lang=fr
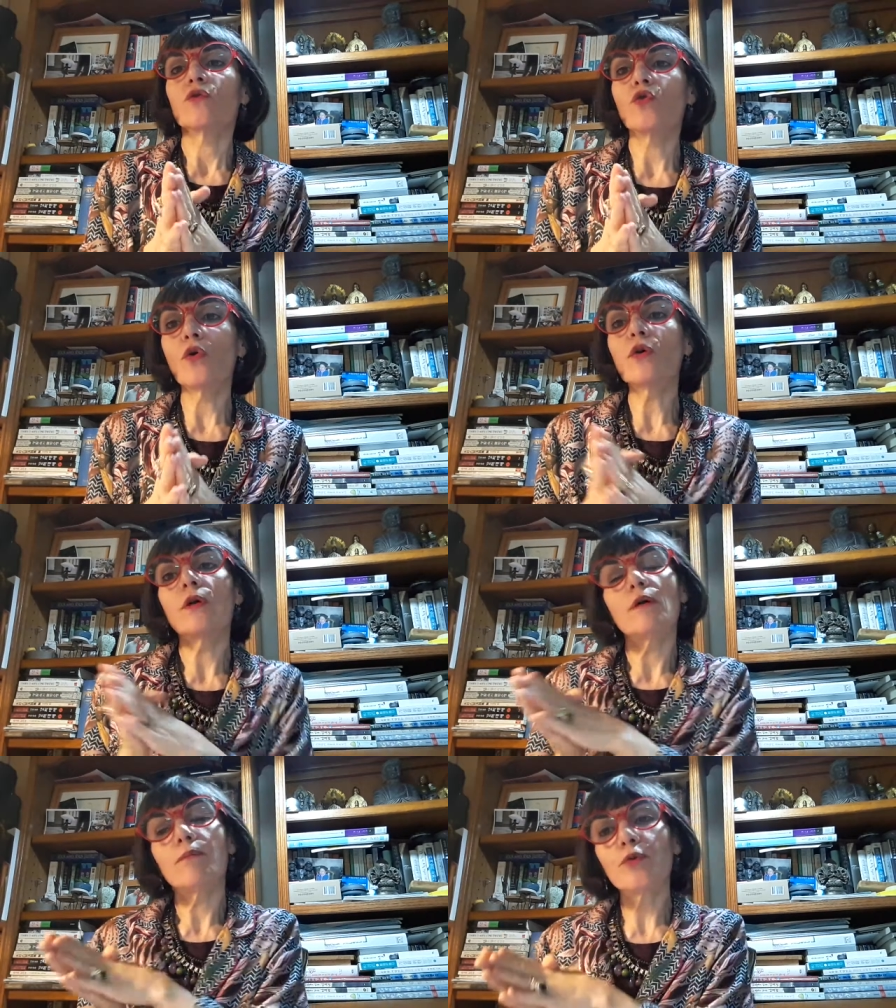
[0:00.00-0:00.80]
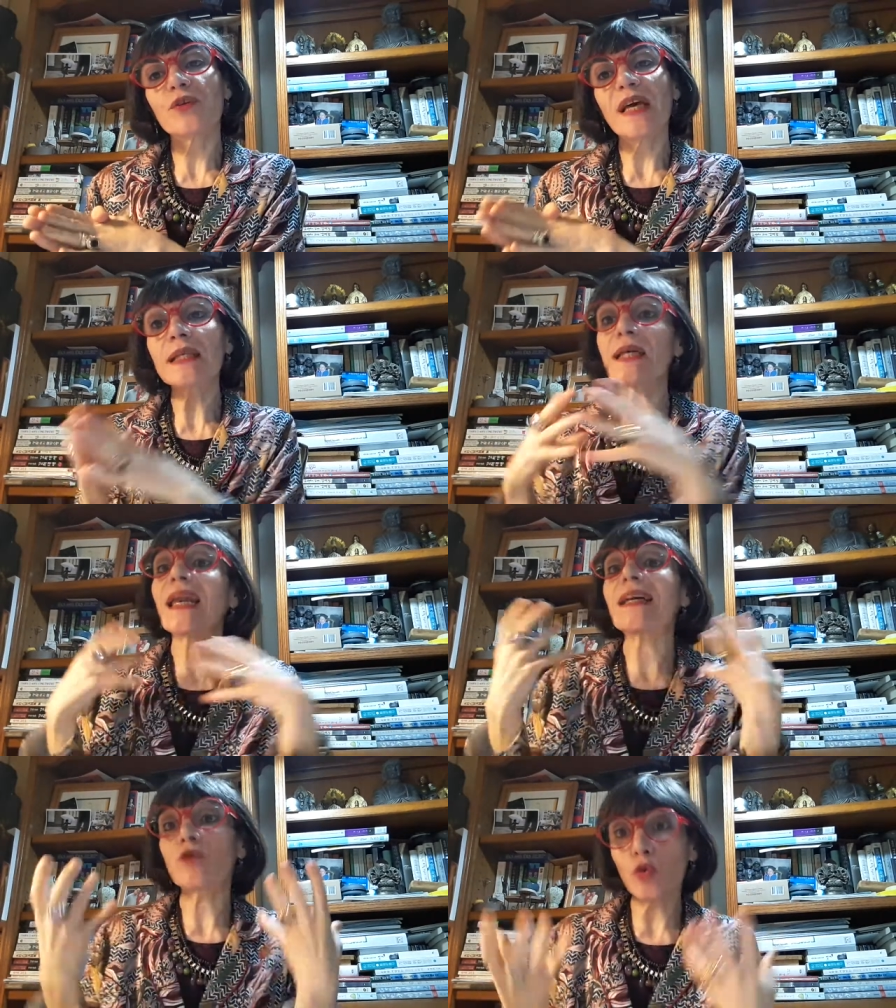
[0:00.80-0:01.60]
Donc peut-être
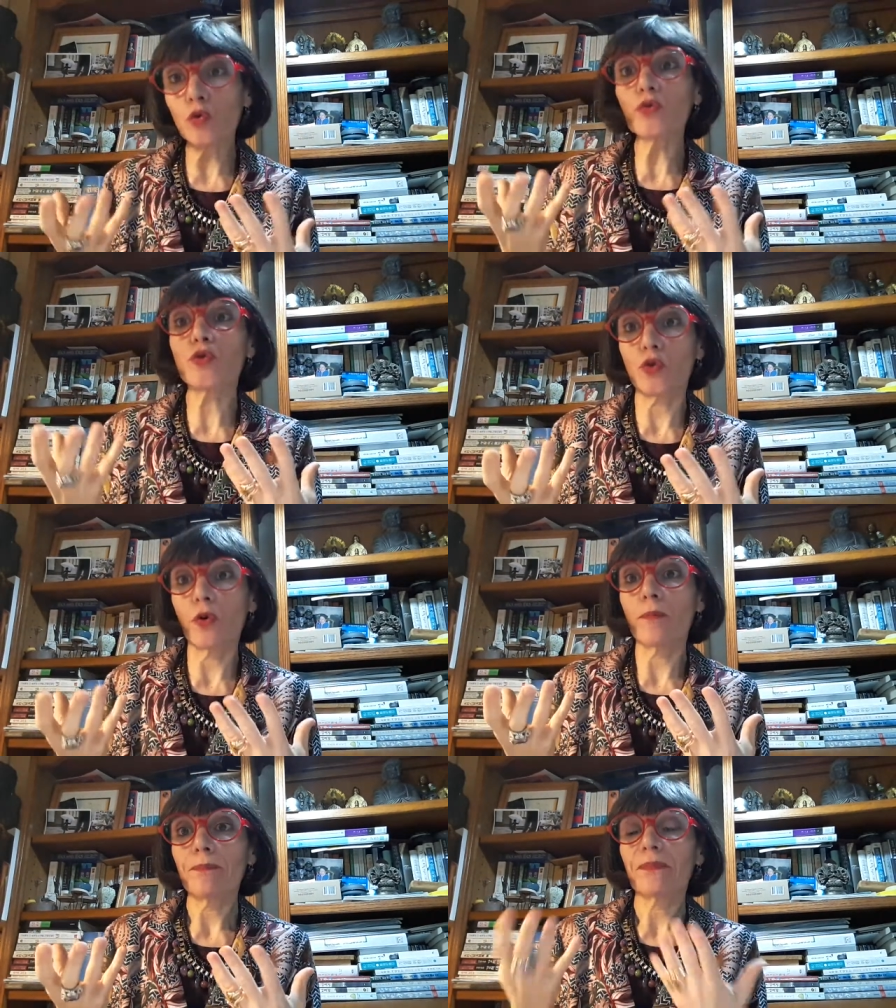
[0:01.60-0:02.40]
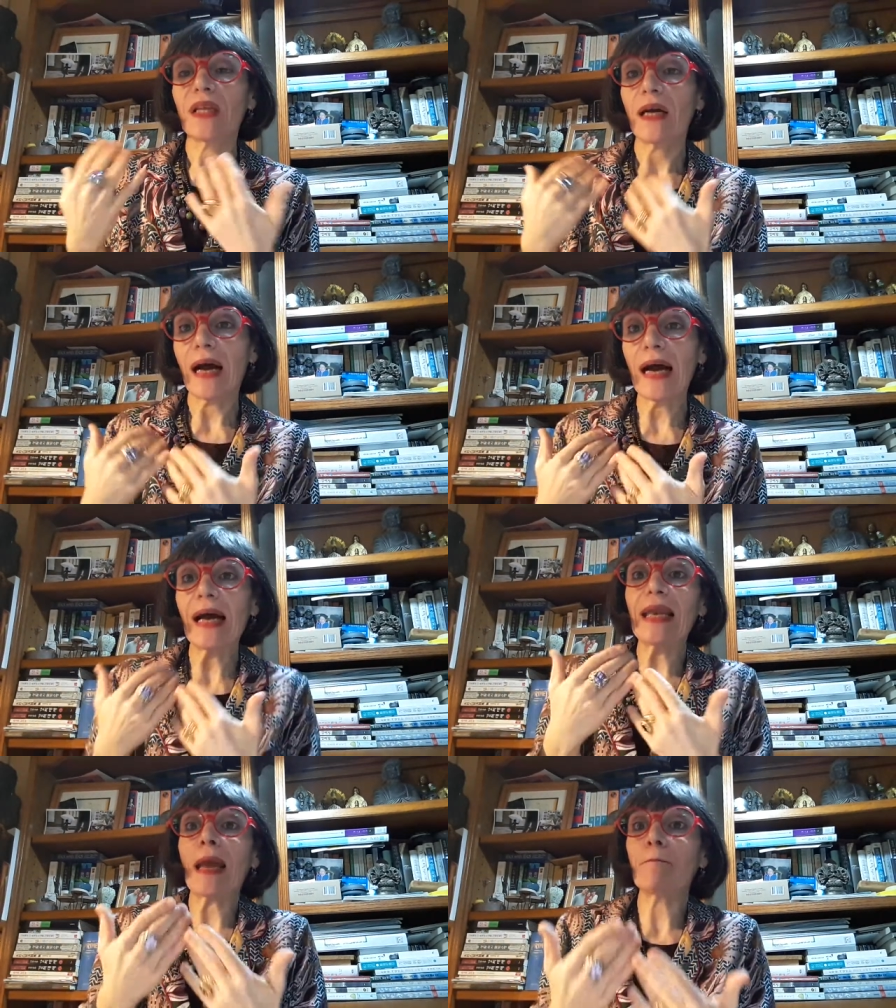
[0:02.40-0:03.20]
la solution
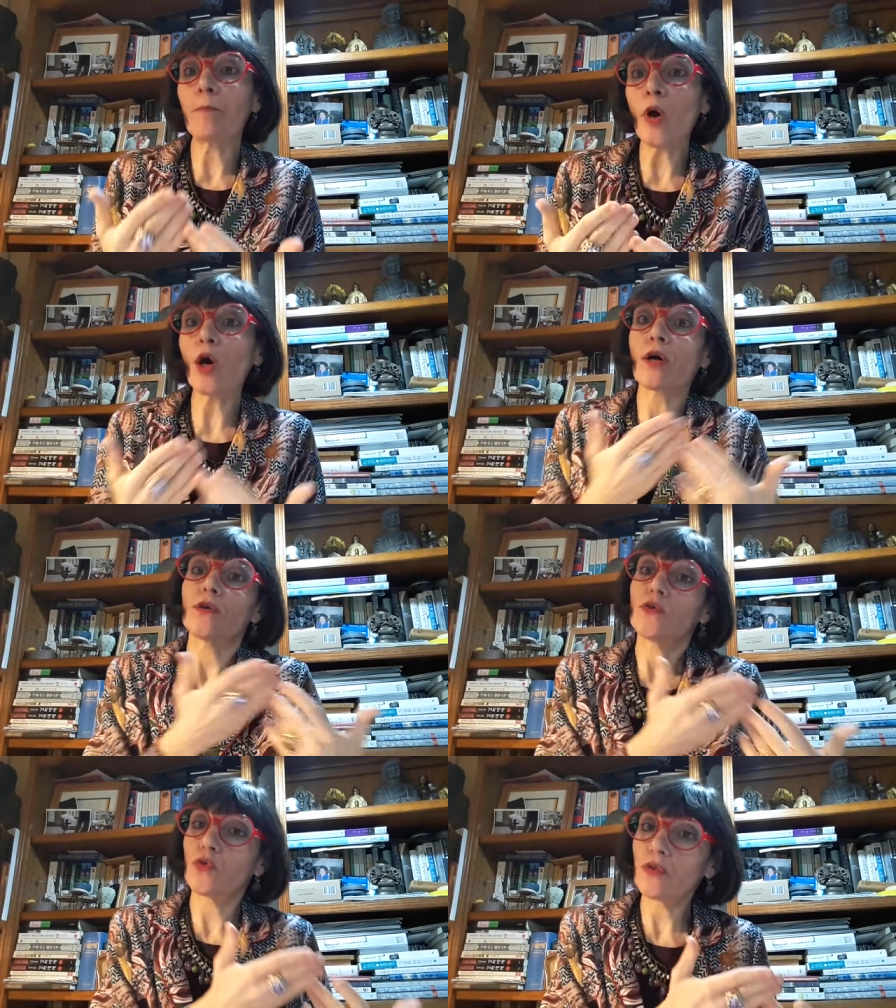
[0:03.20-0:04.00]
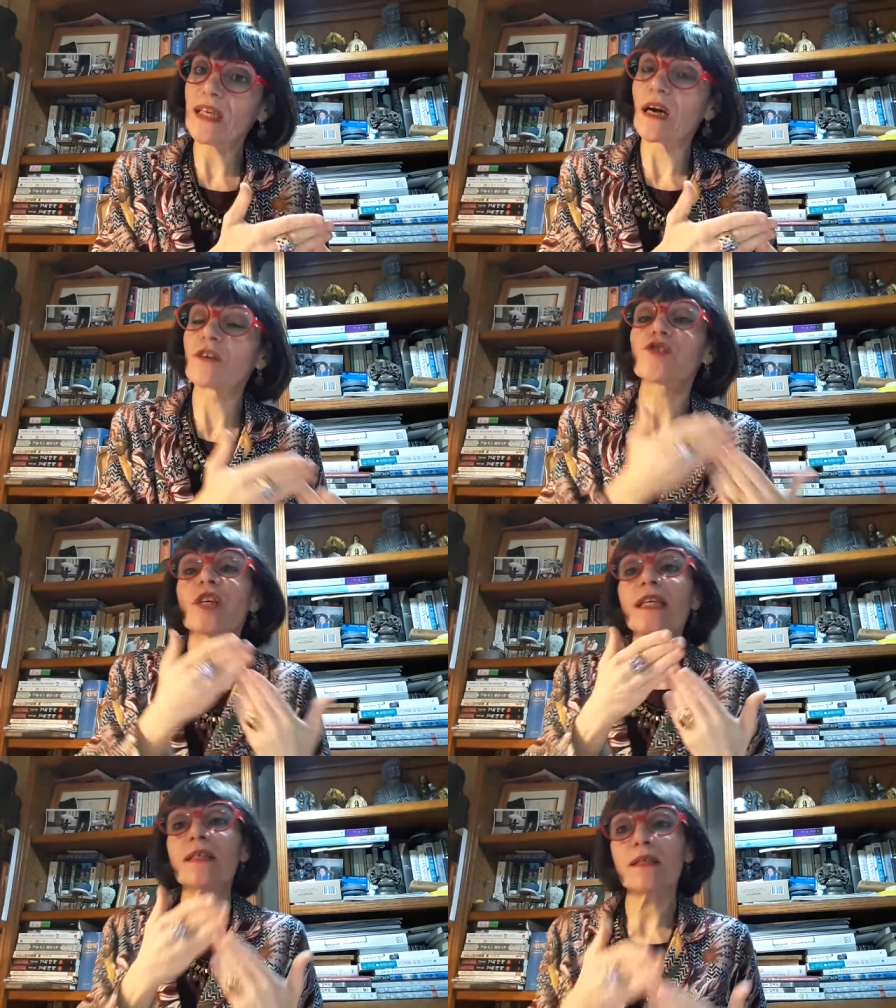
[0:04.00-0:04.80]
à la peur de
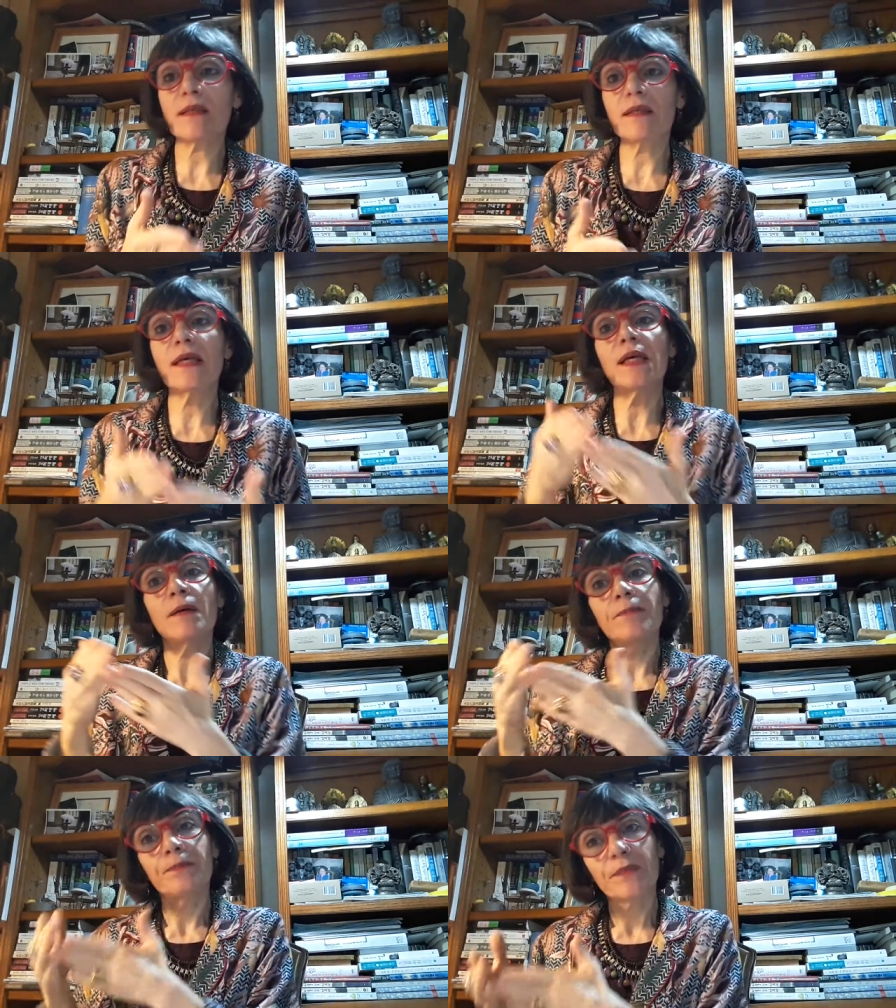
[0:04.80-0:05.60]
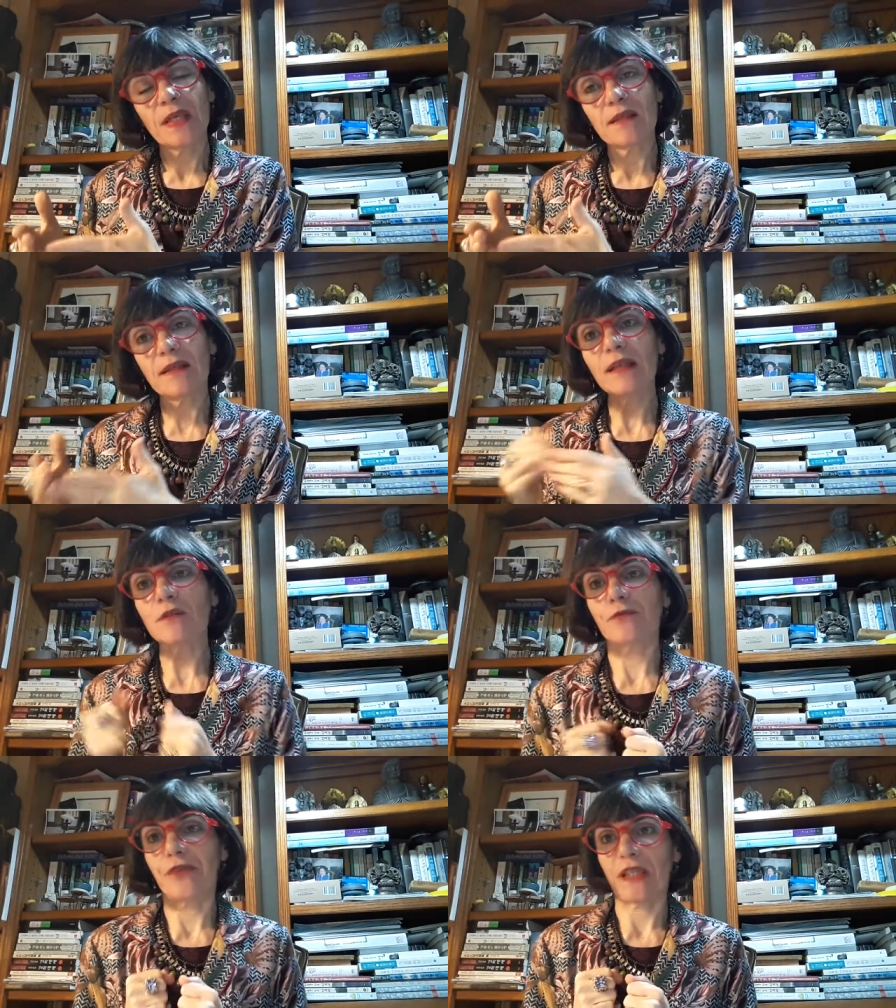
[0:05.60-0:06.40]
déranger, c'est
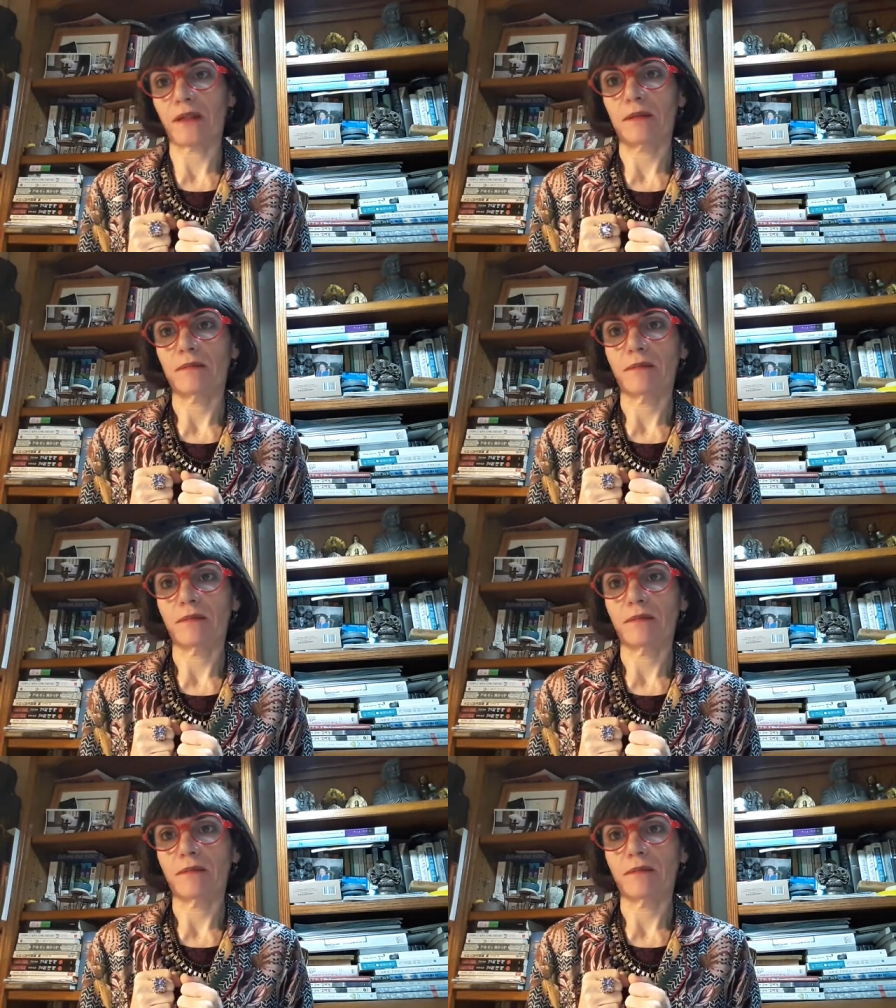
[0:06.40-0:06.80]
cette fête.